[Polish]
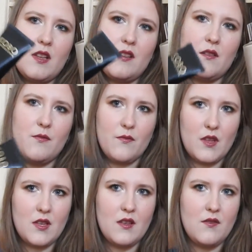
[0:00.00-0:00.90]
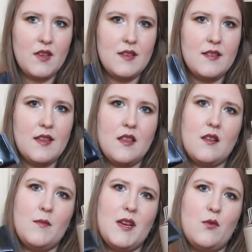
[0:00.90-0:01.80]
ten y, fixer,
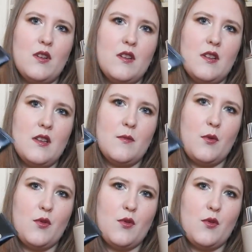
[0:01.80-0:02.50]
ten biały y,